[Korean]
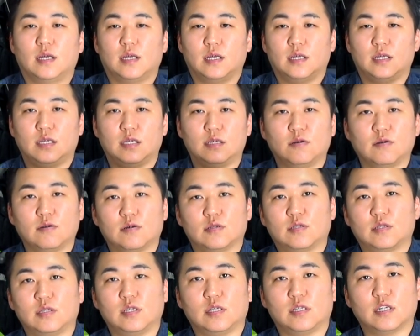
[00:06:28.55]
이런
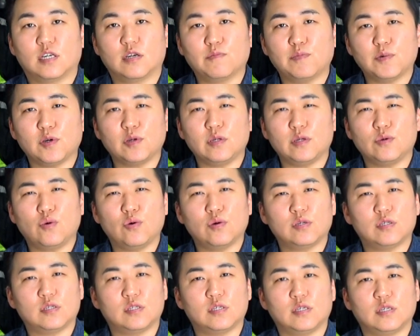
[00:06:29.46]
것들이 특별히
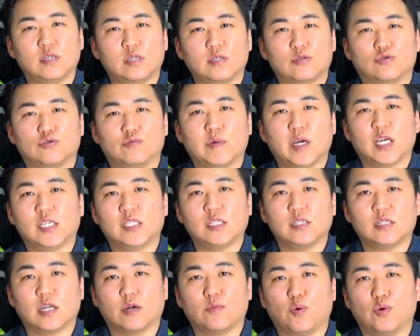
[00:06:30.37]
혹시
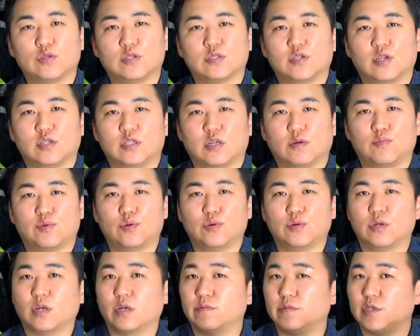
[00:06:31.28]
구매하실 때 보증 연장
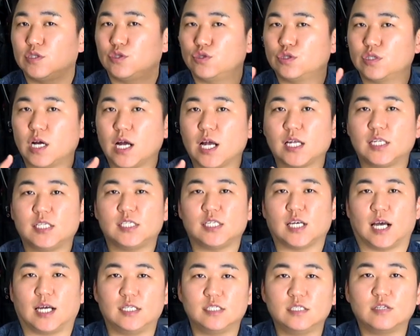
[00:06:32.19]
프로그램을 추가하지
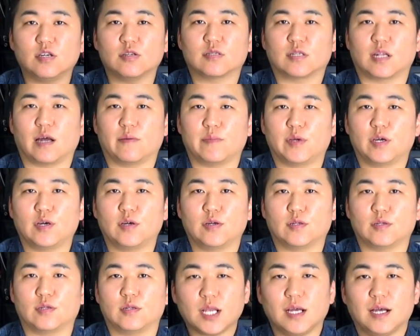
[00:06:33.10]

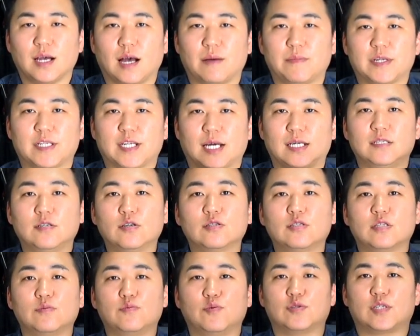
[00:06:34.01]
않으셨다면 아마 다른
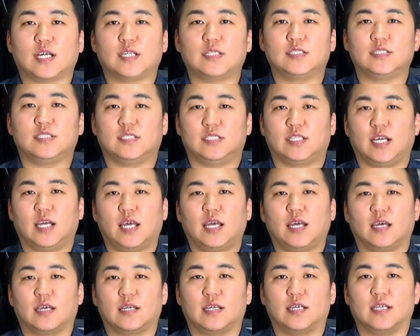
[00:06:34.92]
것들보다는
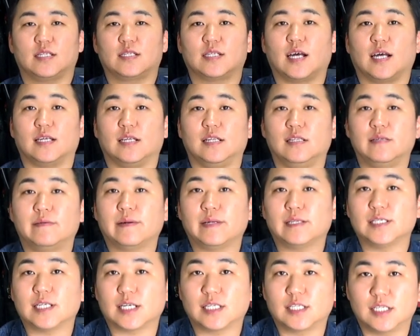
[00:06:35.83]
이제 기타
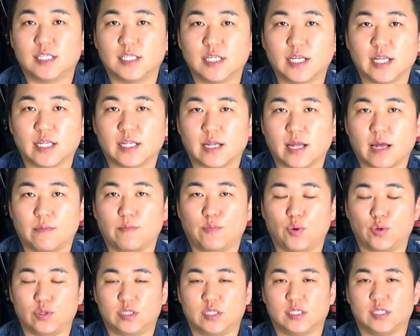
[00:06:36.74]
일반 장치들에 대한
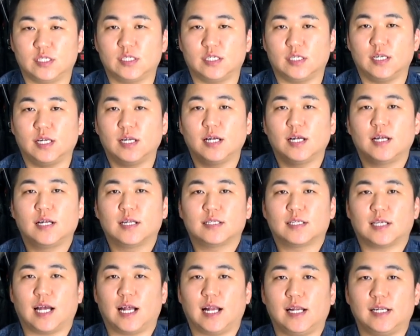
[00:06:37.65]
보증을
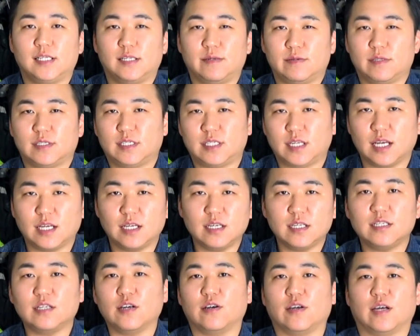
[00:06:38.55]
잘
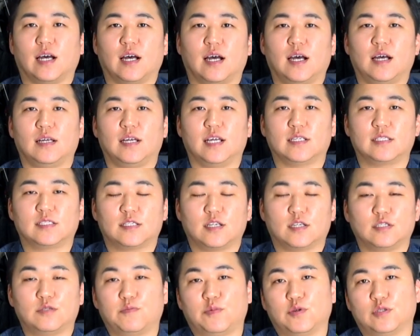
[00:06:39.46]
챙기셔야
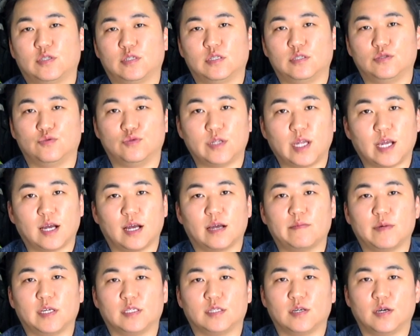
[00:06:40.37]
렉스턴 스포츠를
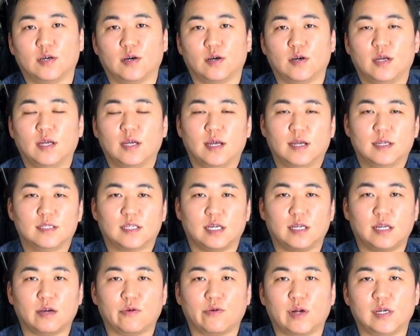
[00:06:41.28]
운행하면서
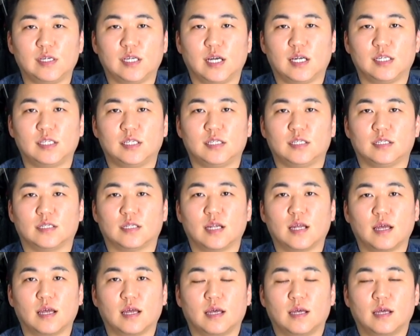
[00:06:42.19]
차량
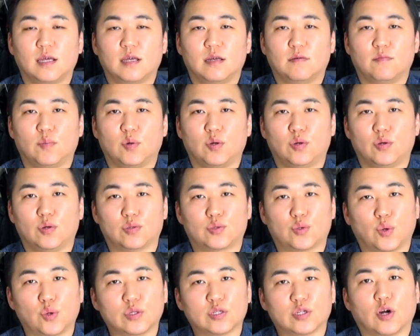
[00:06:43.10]
관리하시는데 뭐
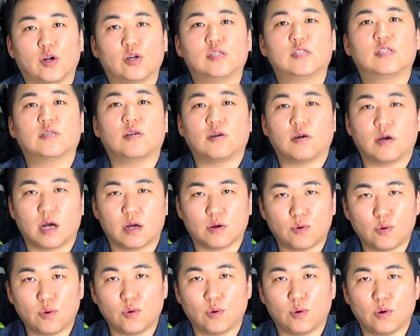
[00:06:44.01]
돈 덜
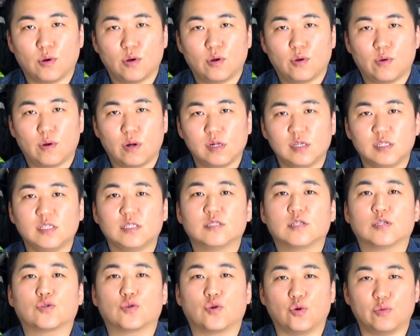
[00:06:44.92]
들어가고 훨씬
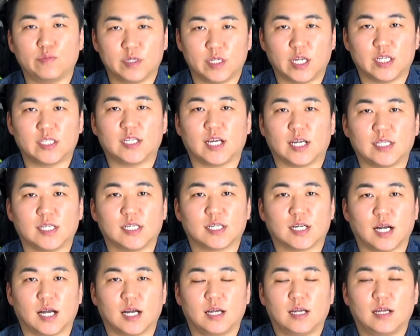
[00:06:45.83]
더 도움이 되지
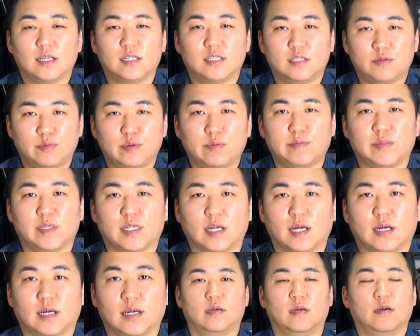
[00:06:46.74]
않을까
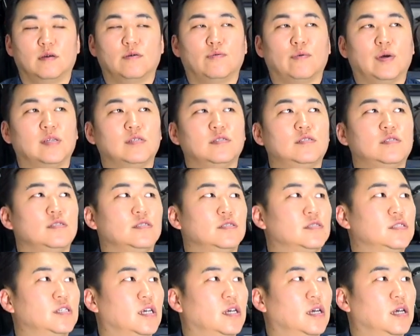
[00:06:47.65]
싶습니다. 왠지
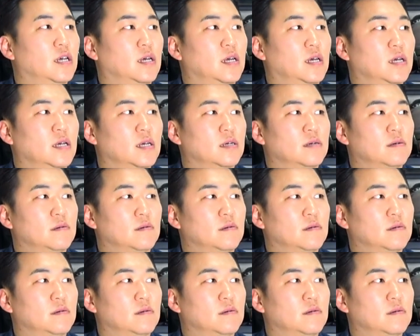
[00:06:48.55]
이제